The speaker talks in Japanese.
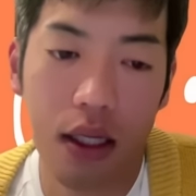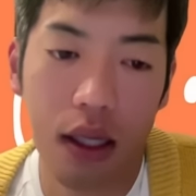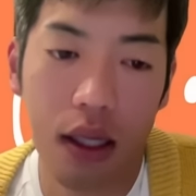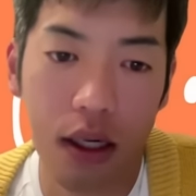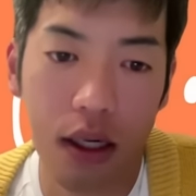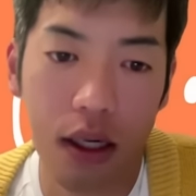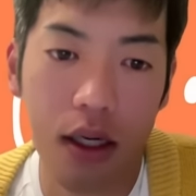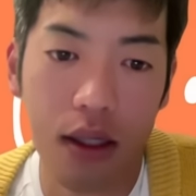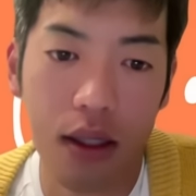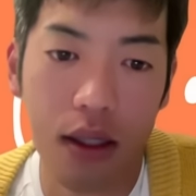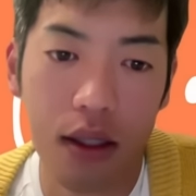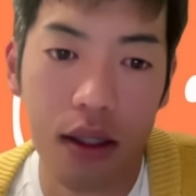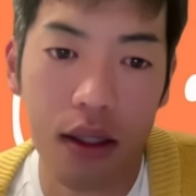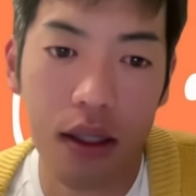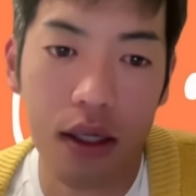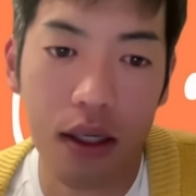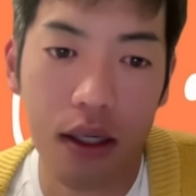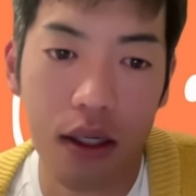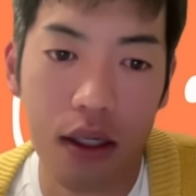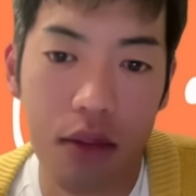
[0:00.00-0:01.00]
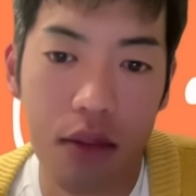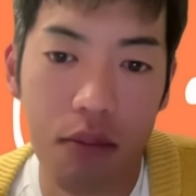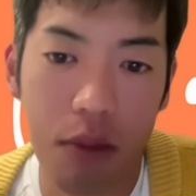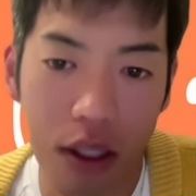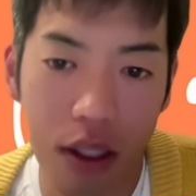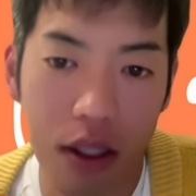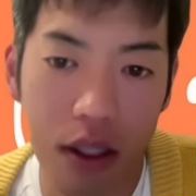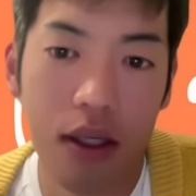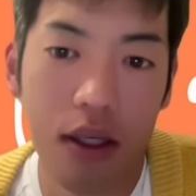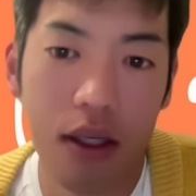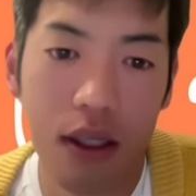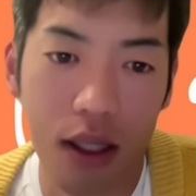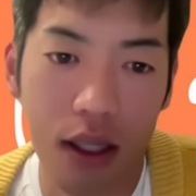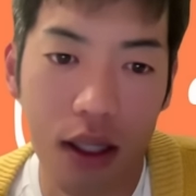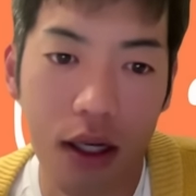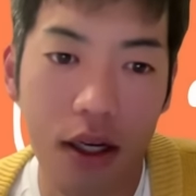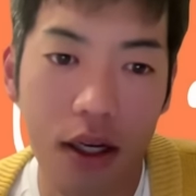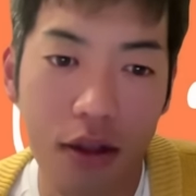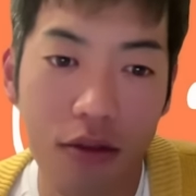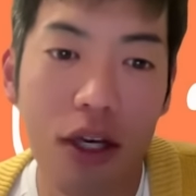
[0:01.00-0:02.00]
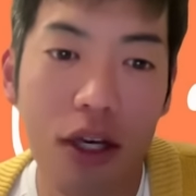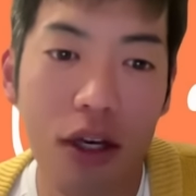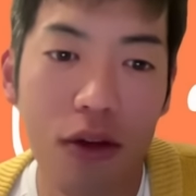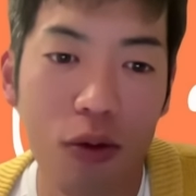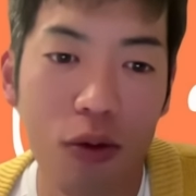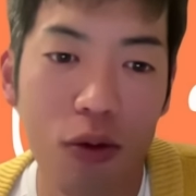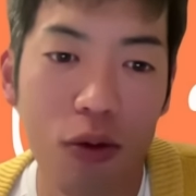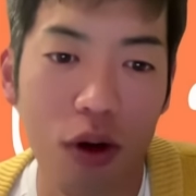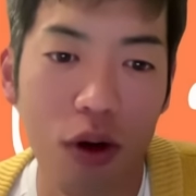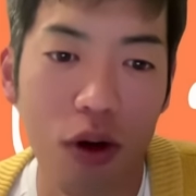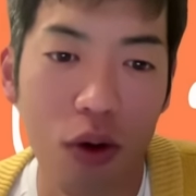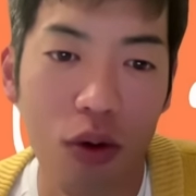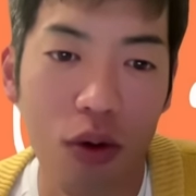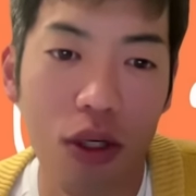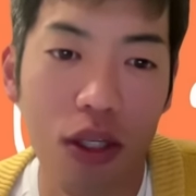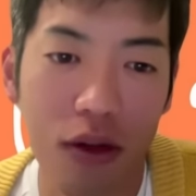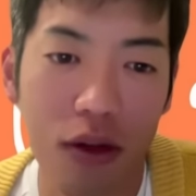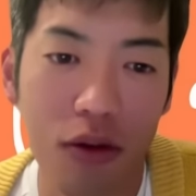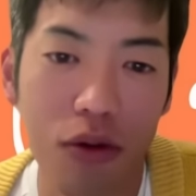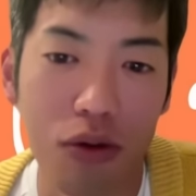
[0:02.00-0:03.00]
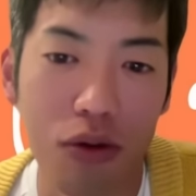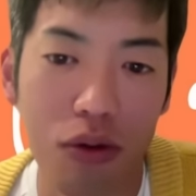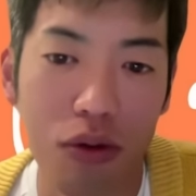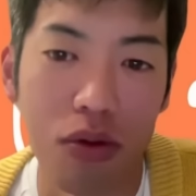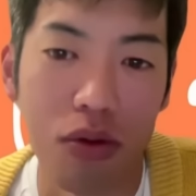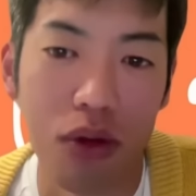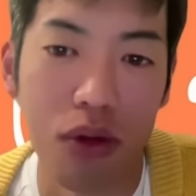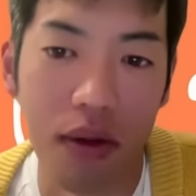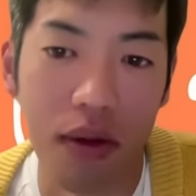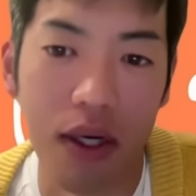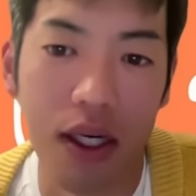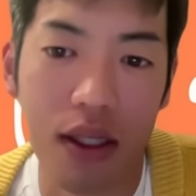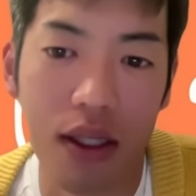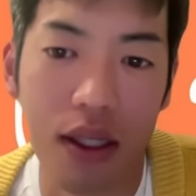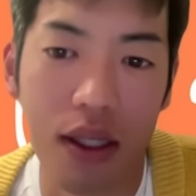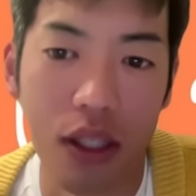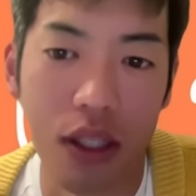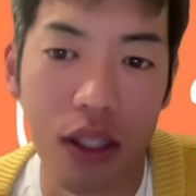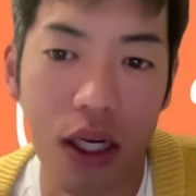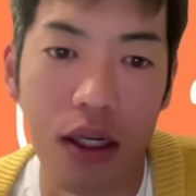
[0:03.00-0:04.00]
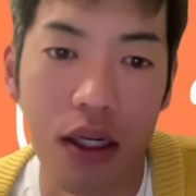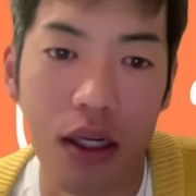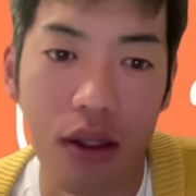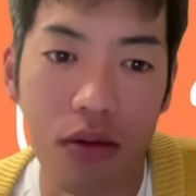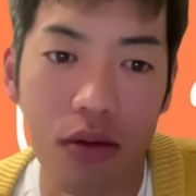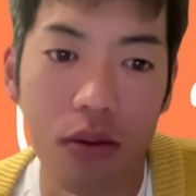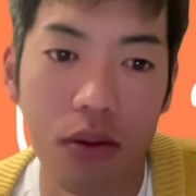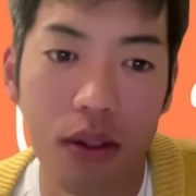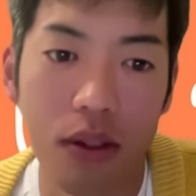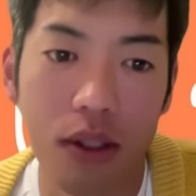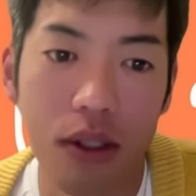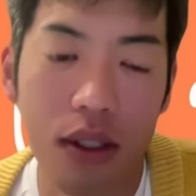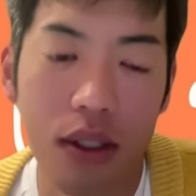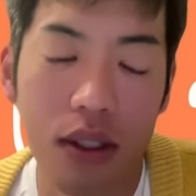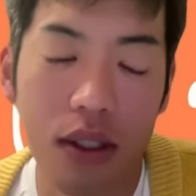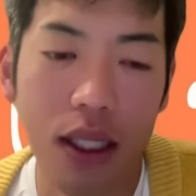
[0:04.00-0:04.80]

戦った意味、戦う野党とはこれだということが分かったんじゃないかなと思います。